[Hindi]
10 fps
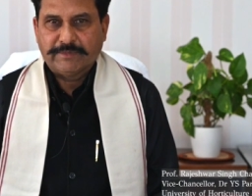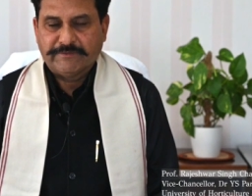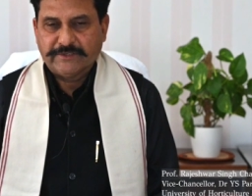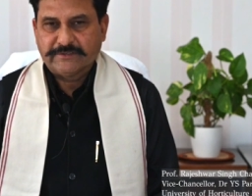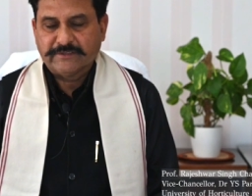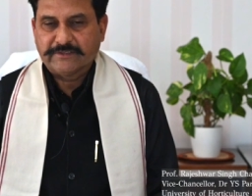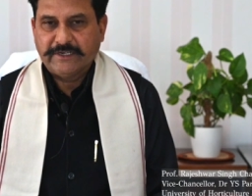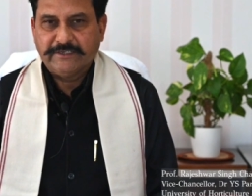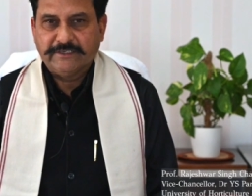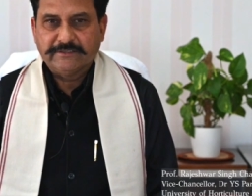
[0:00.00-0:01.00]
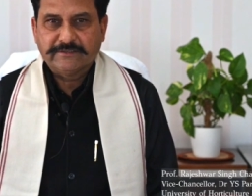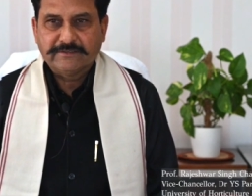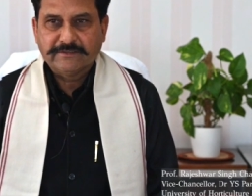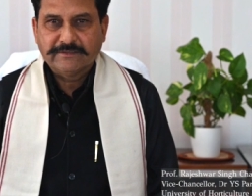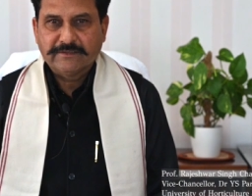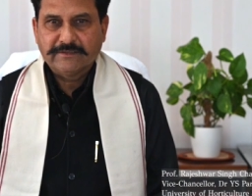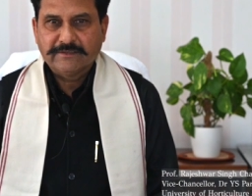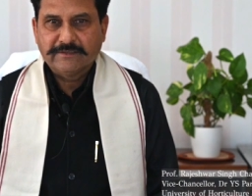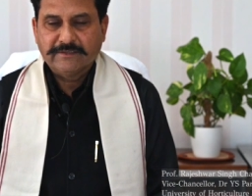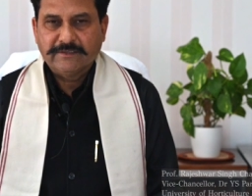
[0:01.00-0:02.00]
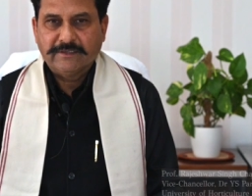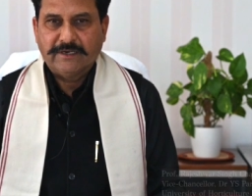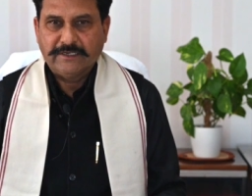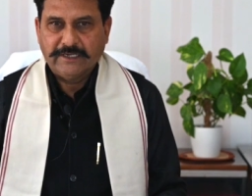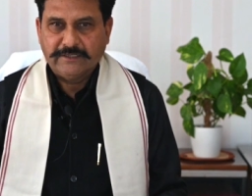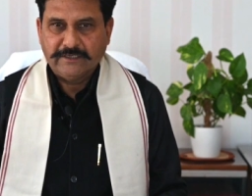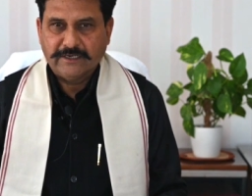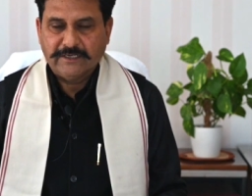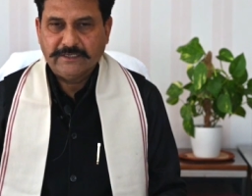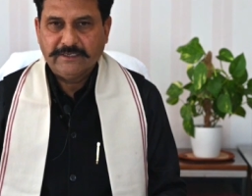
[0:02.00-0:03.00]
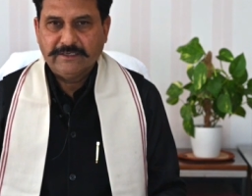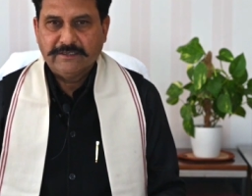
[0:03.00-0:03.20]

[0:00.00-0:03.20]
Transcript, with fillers: प्रोफेसर साइंटिस्ट अन्य अधिकारी